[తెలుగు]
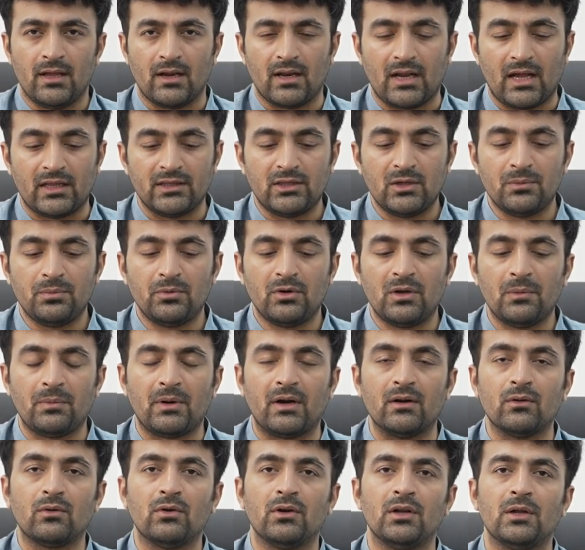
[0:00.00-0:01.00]
రాత్రిపూట
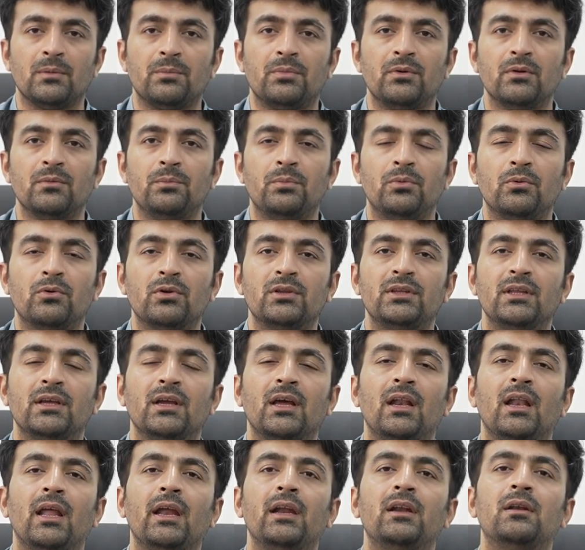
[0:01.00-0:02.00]
పడుకున్నప్పుడు
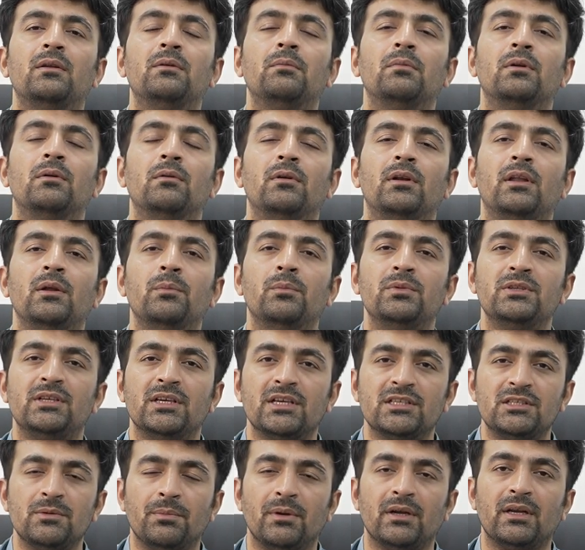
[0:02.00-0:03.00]
పూర్తిగా లైట్ డిమ్
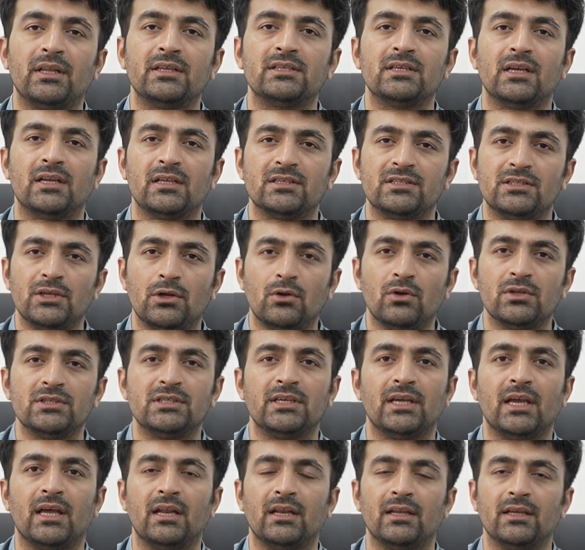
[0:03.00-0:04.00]
చేసి పెట్టేసేయాలి జీరో
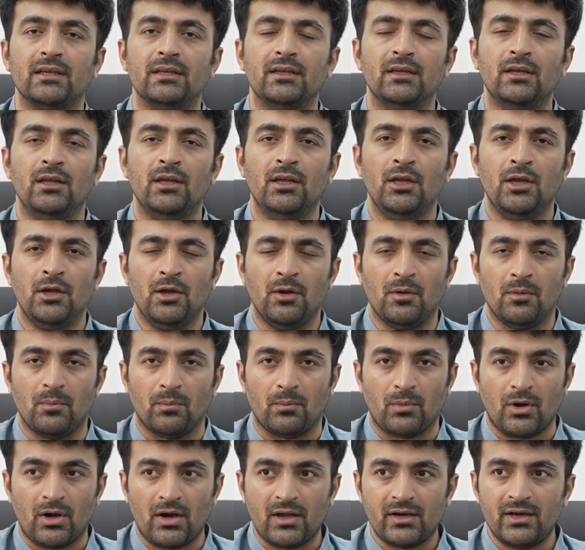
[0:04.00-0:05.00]
చేయాలి
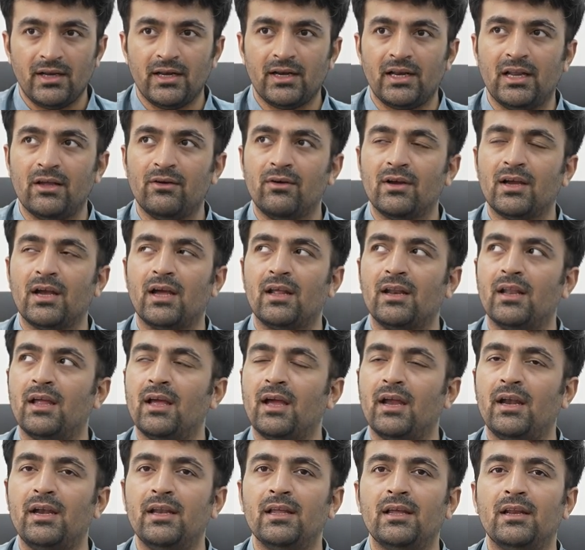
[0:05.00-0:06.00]
మార్నింగ్ లేవగానే
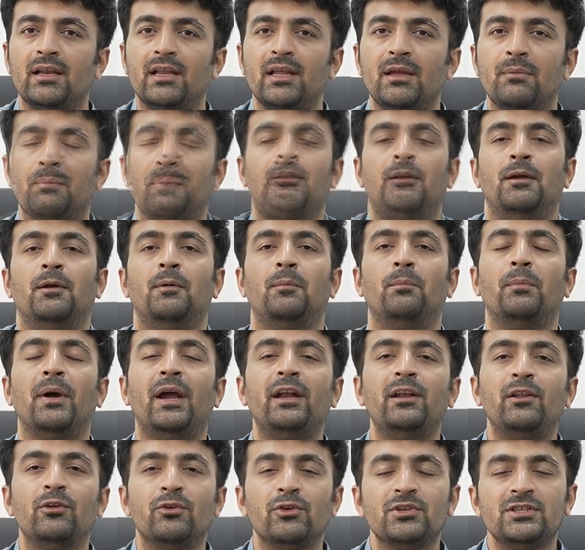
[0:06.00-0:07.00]
ఐడియల్లీ
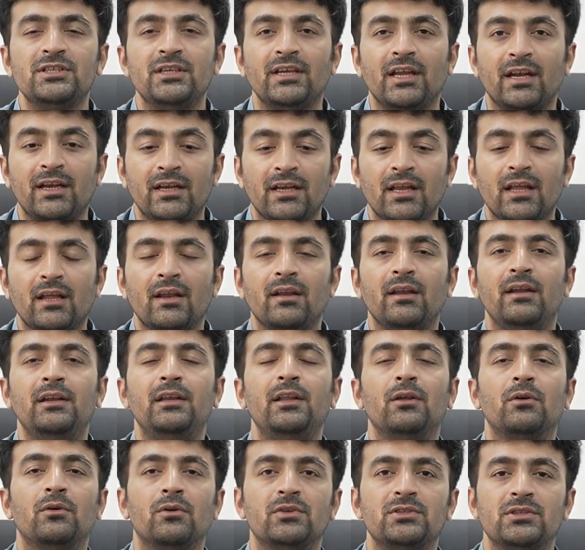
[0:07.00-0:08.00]
బయట నుంచి ఎండ
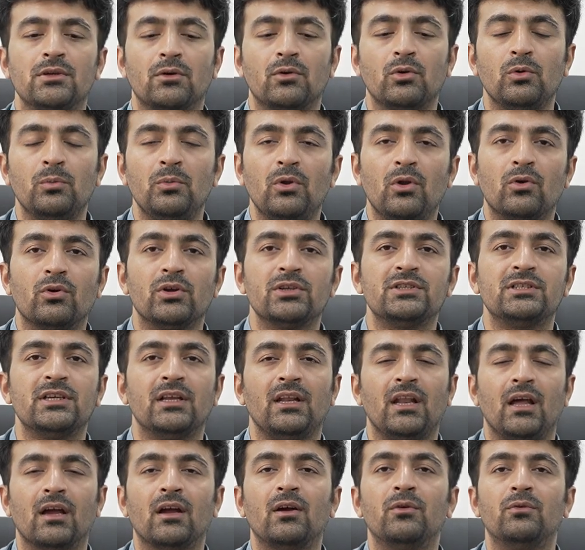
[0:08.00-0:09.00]
ఇంటికి వచ్చి రూమ్లోకి
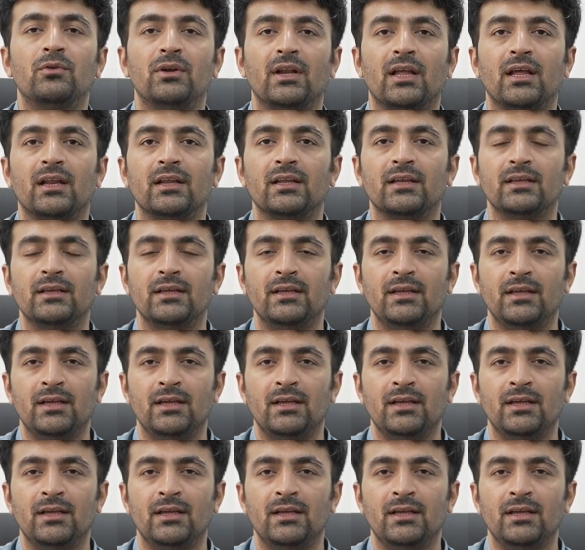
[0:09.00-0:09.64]
వచ్చేలాగా ఉండాలి